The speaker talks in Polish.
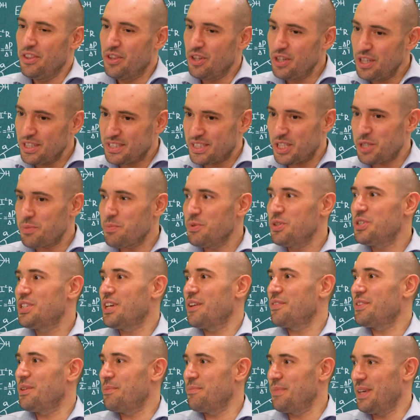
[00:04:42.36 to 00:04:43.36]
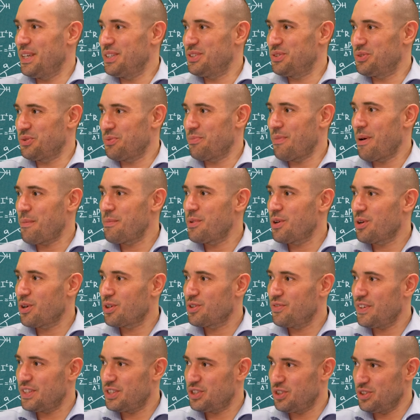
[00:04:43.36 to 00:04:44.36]
No i jesteśmy dzisiaj w tym miejscu. Mamy
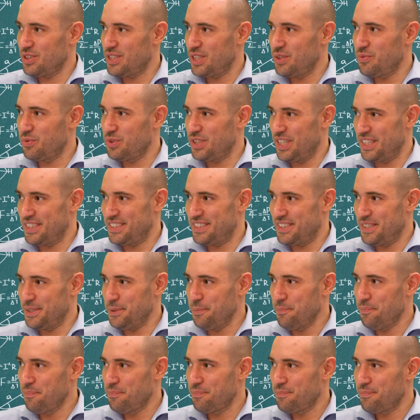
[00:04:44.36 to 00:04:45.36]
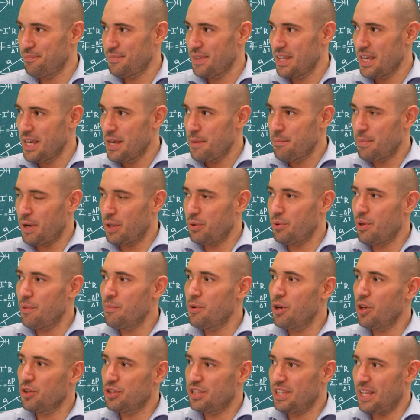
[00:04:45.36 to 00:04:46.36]
rok 2020,
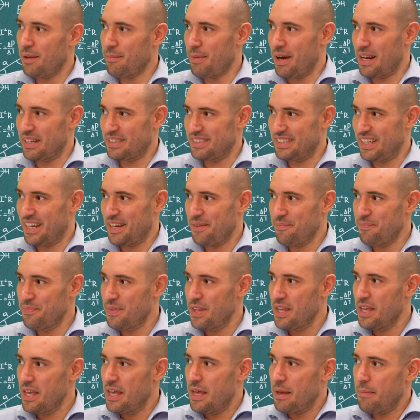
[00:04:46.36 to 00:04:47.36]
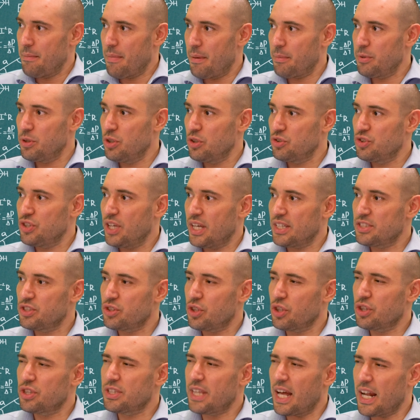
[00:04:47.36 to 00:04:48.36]
planujemy loty na Marsa, mamy do czynienia z
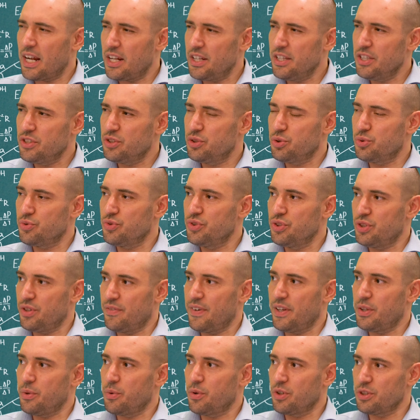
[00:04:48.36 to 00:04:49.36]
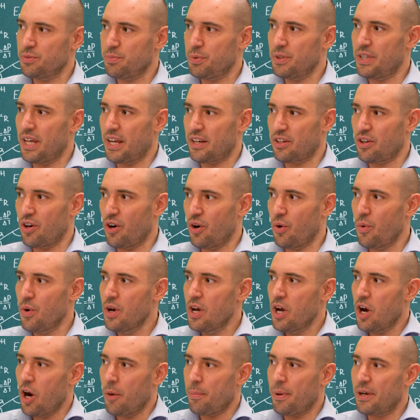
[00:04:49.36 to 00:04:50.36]
totalnie zróżnicowaną gospodarką,
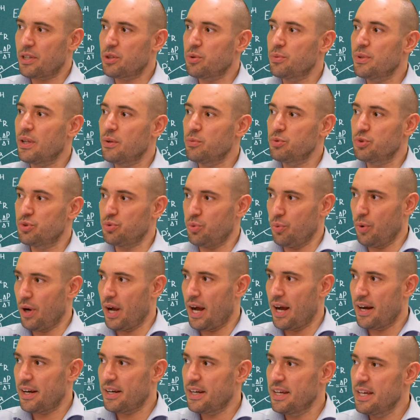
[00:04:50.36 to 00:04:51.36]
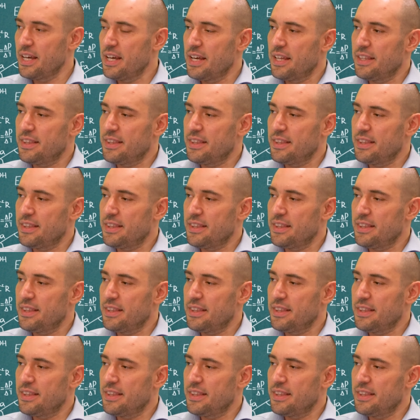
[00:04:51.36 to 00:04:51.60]
opartą na usługach,